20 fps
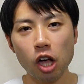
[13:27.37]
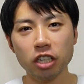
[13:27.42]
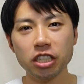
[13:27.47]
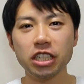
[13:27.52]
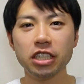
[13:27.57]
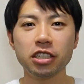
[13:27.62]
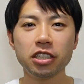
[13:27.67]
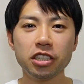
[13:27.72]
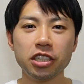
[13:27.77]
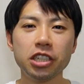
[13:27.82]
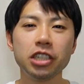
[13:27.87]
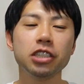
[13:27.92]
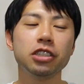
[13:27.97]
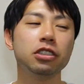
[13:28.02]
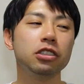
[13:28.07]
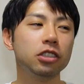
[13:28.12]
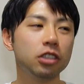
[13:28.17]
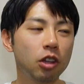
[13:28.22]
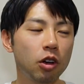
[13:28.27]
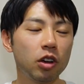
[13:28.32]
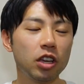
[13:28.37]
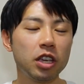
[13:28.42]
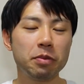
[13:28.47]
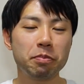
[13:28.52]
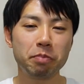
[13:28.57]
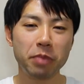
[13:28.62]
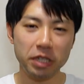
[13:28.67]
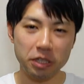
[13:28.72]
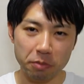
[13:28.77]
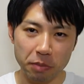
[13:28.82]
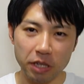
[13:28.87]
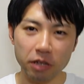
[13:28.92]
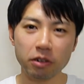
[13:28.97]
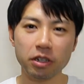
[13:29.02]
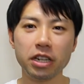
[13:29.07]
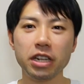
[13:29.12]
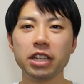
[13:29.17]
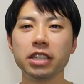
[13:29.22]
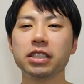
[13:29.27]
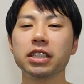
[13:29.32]
新シーズンの一発目の
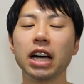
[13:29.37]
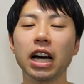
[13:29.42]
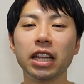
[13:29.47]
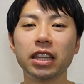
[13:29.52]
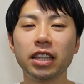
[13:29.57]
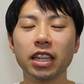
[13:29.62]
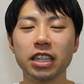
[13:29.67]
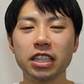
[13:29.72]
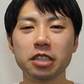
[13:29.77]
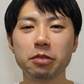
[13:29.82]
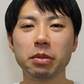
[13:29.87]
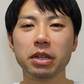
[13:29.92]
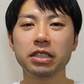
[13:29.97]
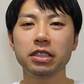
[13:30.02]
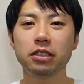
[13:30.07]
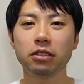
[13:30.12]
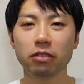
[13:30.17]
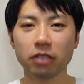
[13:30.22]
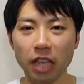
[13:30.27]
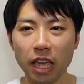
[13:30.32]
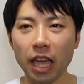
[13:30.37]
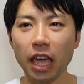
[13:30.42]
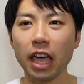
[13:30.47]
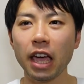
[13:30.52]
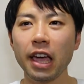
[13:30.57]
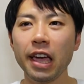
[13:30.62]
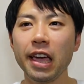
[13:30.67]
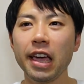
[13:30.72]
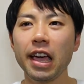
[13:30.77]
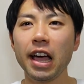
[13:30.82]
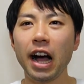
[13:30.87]
リリースがあったりしますので、